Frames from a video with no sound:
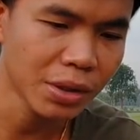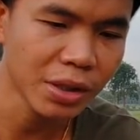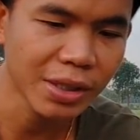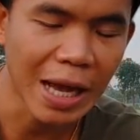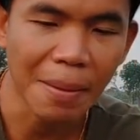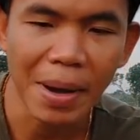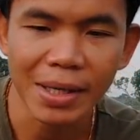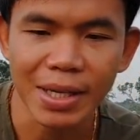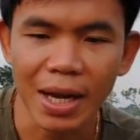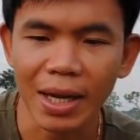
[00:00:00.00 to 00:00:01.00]
ศึกษา
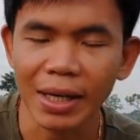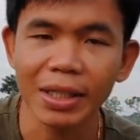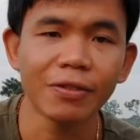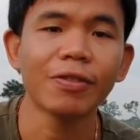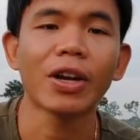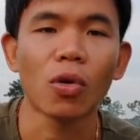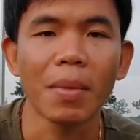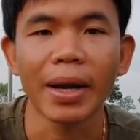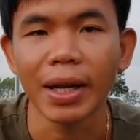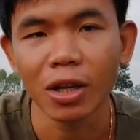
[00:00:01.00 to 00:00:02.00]
มาจากการกินไฟขอ
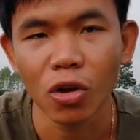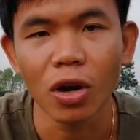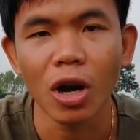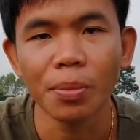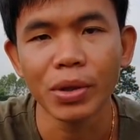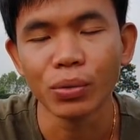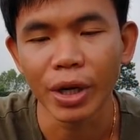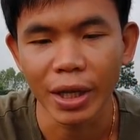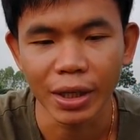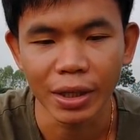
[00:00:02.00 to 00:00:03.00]
งมันนะลองเข้าไปดู
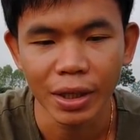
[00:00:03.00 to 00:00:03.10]
ใน